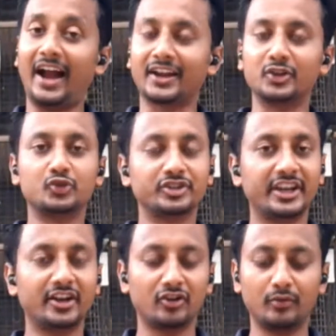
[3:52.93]
আর যদি
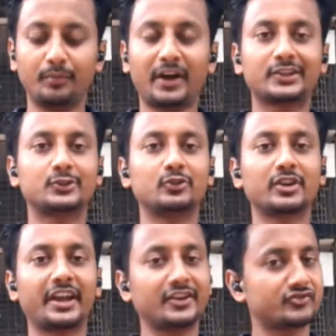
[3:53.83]
এরকম পাত্র
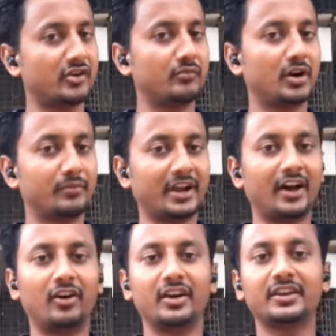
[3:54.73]
কেনা সম্ভব না
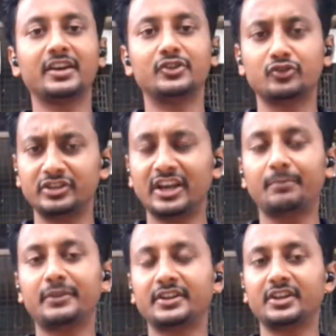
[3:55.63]
হয় যদি
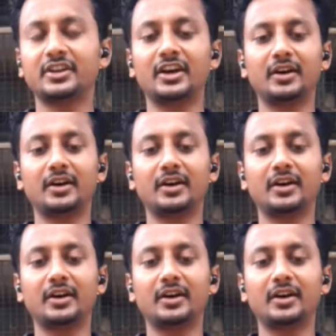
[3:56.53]
আপনাদের